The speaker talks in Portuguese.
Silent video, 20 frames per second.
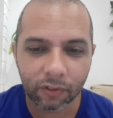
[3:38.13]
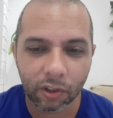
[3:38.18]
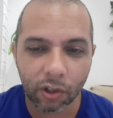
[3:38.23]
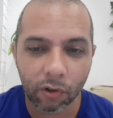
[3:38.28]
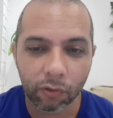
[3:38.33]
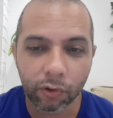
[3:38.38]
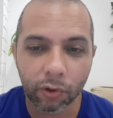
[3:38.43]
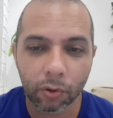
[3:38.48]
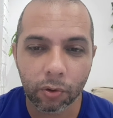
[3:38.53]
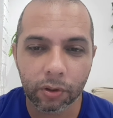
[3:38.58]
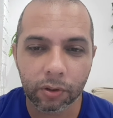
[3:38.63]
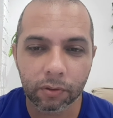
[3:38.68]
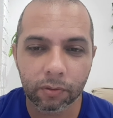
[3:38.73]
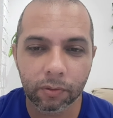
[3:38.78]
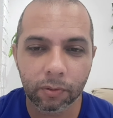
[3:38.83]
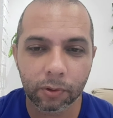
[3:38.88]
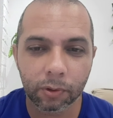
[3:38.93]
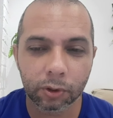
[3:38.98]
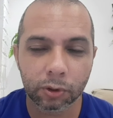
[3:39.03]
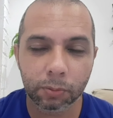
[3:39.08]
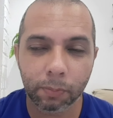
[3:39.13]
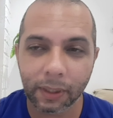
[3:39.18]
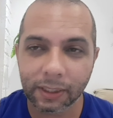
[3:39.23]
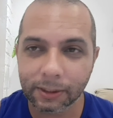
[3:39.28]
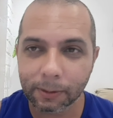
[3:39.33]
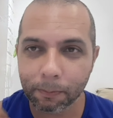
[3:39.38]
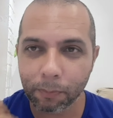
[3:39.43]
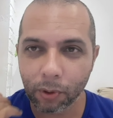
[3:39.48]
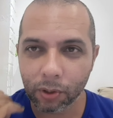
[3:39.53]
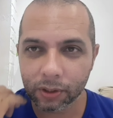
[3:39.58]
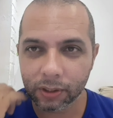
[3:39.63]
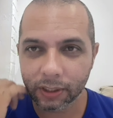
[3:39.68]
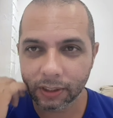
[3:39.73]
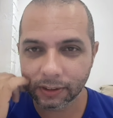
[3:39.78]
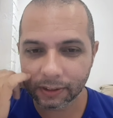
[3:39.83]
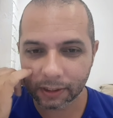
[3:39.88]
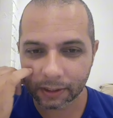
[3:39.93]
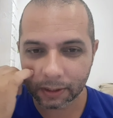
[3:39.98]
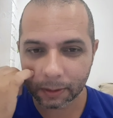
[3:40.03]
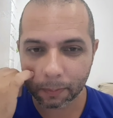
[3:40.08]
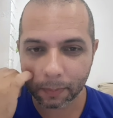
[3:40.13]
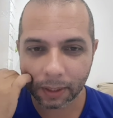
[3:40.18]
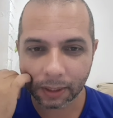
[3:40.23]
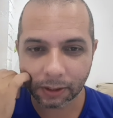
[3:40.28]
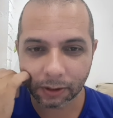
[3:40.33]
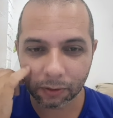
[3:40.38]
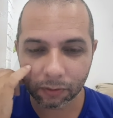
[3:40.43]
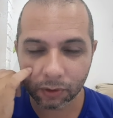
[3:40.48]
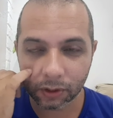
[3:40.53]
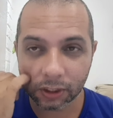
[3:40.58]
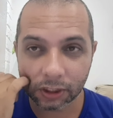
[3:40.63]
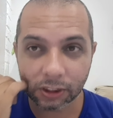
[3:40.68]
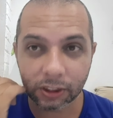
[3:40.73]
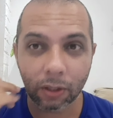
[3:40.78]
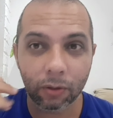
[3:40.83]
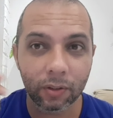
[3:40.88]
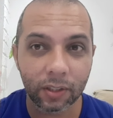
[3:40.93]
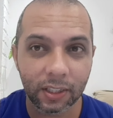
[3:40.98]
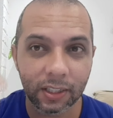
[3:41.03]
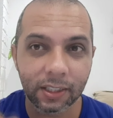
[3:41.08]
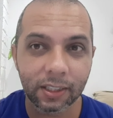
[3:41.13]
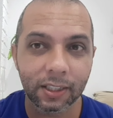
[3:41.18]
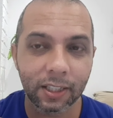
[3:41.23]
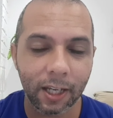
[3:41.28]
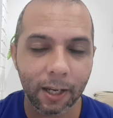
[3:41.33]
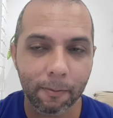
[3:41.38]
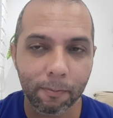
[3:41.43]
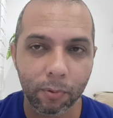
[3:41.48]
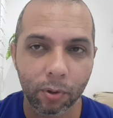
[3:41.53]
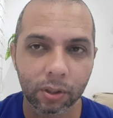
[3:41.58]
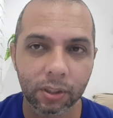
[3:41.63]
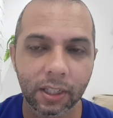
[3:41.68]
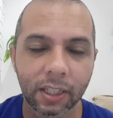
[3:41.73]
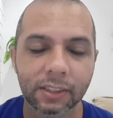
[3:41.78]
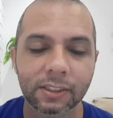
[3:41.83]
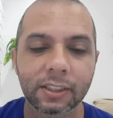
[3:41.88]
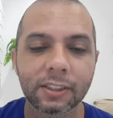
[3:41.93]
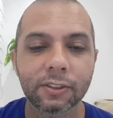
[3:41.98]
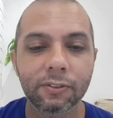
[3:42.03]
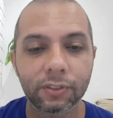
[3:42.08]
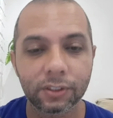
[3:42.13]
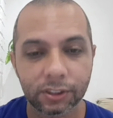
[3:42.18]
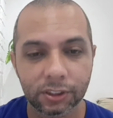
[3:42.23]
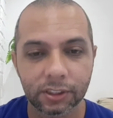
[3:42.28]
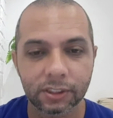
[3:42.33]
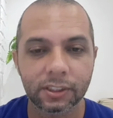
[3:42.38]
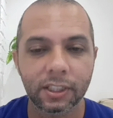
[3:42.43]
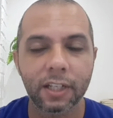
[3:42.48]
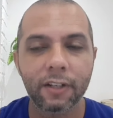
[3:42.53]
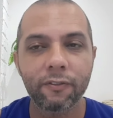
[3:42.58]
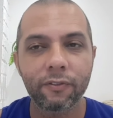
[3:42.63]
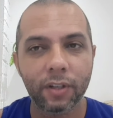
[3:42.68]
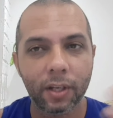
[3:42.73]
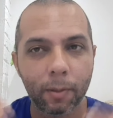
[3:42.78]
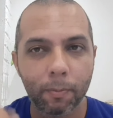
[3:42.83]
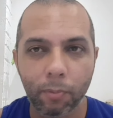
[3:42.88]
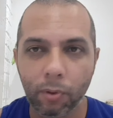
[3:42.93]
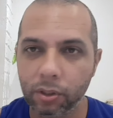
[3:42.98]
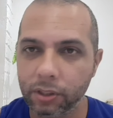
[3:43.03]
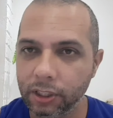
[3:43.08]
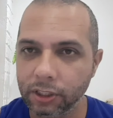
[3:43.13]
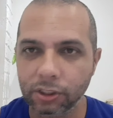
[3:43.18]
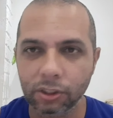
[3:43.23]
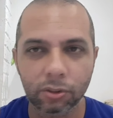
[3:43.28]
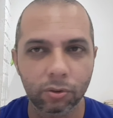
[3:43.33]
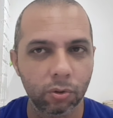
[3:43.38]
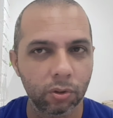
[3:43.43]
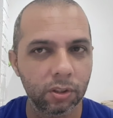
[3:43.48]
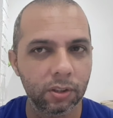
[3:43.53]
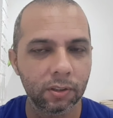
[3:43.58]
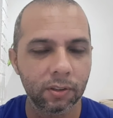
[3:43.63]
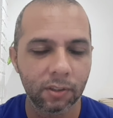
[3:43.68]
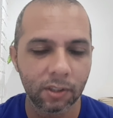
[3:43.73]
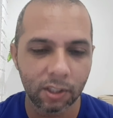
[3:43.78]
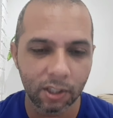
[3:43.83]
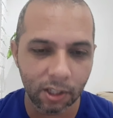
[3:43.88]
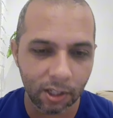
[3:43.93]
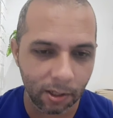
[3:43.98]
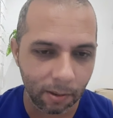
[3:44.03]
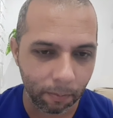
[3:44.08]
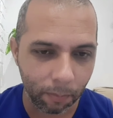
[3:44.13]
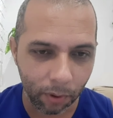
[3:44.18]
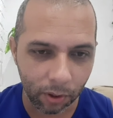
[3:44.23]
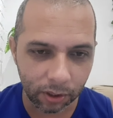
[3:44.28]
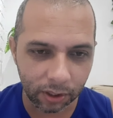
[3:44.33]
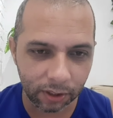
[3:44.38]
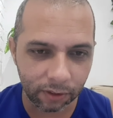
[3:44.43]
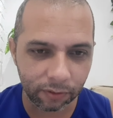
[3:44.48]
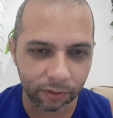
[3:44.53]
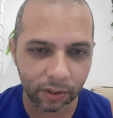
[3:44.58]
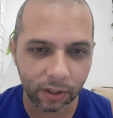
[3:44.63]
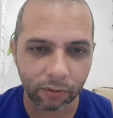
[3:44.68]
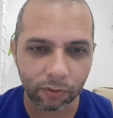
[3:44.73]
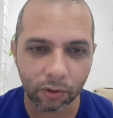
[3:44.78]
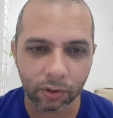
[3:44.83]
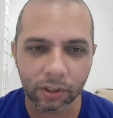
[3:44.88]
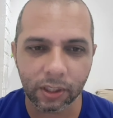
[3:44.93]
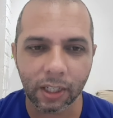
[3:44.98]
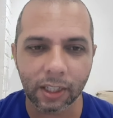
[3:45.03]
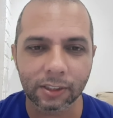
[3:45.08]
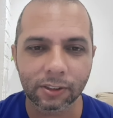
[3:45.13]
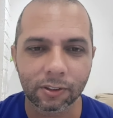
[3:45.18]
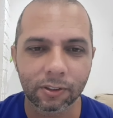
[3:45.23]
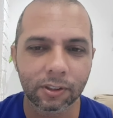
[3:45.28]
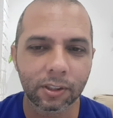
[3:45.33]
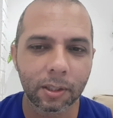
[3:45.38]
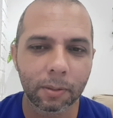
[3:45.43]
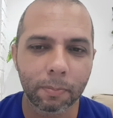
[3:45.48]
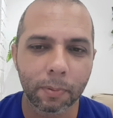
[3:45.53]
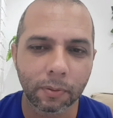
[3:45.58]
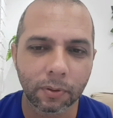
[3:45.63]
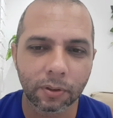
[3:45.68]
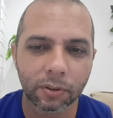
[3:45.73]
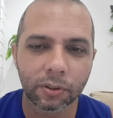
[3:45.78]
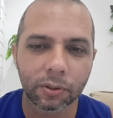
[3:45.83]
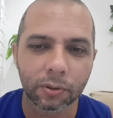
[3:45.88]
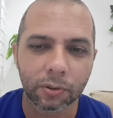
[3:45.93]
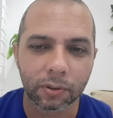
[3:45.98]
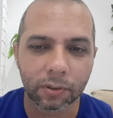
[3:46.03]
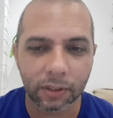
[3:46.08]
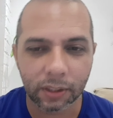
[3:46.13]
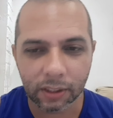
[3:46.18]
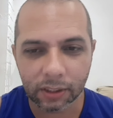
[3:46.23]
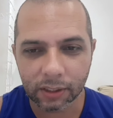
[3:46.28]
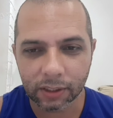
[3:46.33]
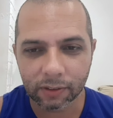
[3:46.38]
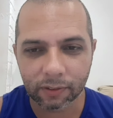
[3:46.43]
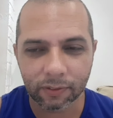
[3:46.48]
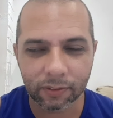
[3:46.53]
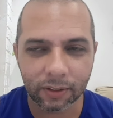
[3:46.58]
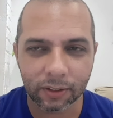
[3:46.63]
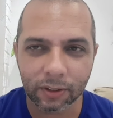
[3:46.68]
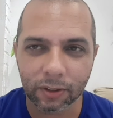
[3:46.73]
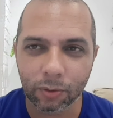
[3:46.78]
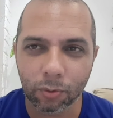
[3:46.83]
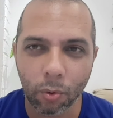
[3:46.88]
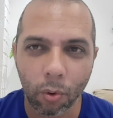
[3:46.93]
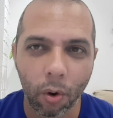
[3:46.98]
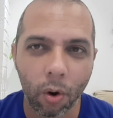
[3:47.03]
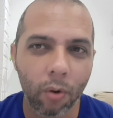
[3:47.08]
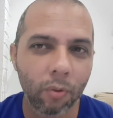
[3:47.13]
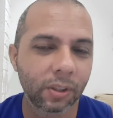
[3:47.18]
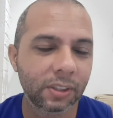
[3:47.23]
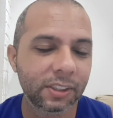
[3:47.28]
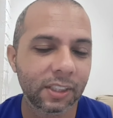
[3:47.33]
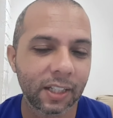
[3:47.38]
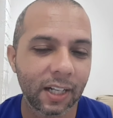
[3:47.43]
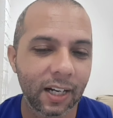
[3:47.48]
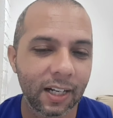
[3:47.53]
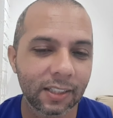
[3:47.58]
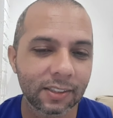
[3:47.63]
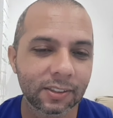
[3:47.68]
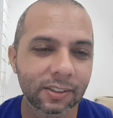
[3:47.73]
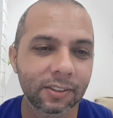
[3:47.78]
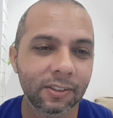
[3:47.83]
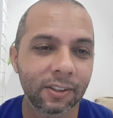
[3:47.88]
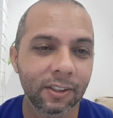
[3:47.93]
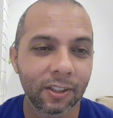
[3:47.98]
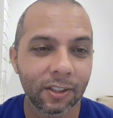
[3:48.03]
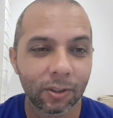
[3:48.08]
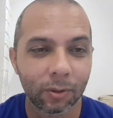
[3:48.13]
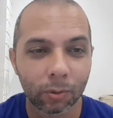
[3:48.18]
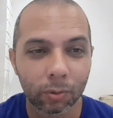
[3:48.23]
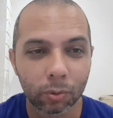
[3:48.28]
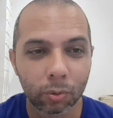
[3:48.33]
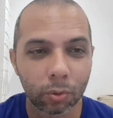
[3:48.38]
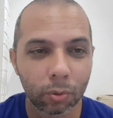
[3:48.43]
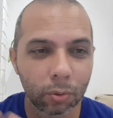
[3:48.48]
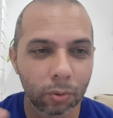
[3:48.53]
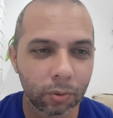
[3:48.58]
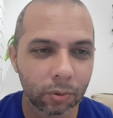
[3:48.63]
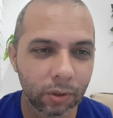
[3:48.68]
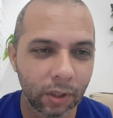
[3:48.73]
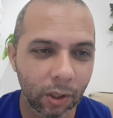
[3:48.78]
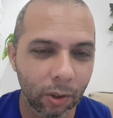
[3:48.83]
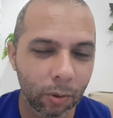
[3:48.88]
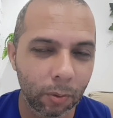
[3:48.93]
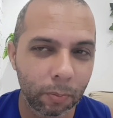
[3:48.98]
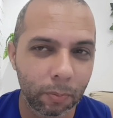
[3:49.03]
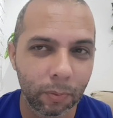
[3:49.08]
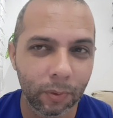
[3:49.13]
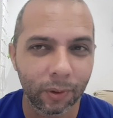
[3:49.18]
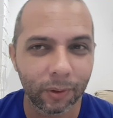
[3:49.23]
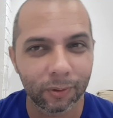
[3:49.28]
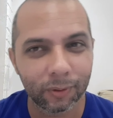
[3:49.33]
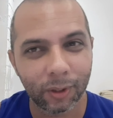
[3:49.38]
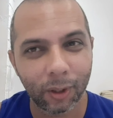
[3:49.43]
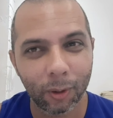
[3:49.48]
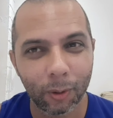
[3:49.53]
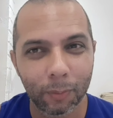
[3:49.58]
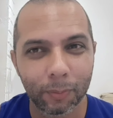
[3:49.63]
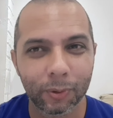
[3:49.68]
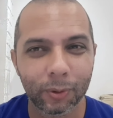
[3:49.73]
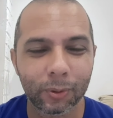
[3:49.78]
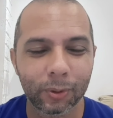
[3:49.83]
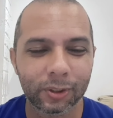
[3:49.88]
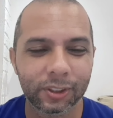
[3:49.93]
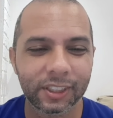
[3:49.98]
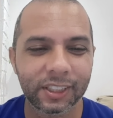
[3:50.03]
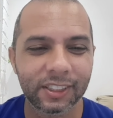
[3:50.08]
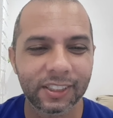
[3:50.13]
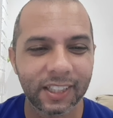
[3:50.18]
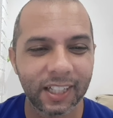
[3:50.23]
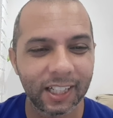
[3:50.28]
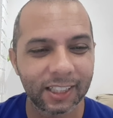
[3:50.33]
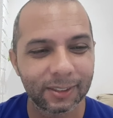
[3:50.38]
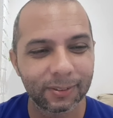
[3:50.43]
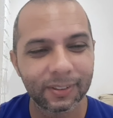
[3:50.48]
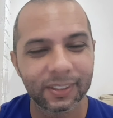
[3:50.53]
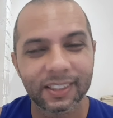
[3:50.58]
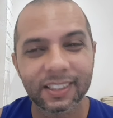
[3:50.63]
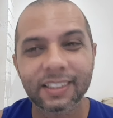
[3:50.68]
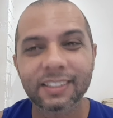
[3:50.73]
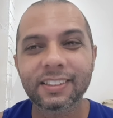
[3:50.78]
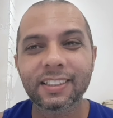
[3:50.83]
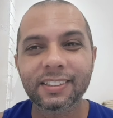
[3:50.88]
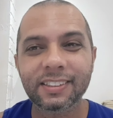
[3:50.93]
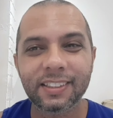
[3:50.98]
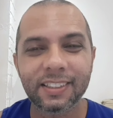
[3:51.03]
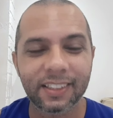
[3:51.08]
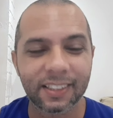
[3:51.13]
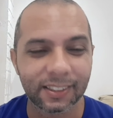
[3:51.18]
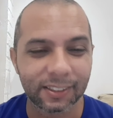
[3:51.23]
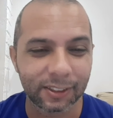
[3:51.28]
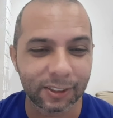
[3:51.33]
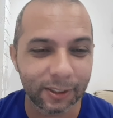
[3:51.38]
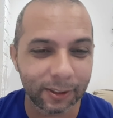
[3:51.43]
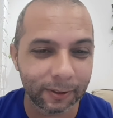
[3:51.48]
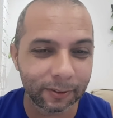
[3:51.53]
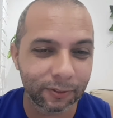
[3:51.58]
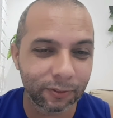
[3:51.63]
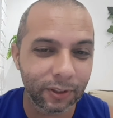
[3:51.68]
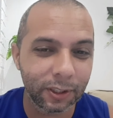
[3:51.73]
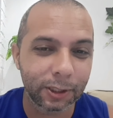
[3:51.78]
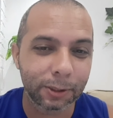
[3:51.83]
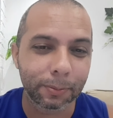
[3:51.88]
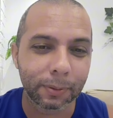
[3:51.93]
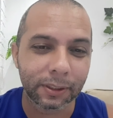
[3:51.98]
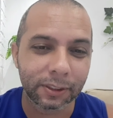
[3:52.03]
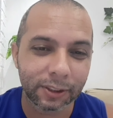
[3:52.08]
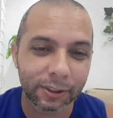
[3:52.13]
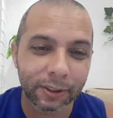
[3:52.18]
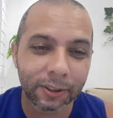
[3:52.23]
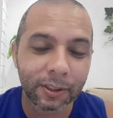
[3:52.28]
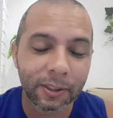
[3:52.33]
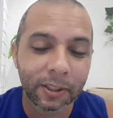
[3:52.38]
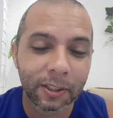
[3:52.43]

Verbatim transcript: Vamos ver os mais importantes aqui, mas eu vou deixar o link da reportagem aí. Se vocês quiserem ver a reportagem toda, podem ver à vontade, não tem problema nenhum. É, no UOL é de graça, o do, da Globo não. da Globo não consegui de graça porque tem que ser assinante, né? Infelizmente.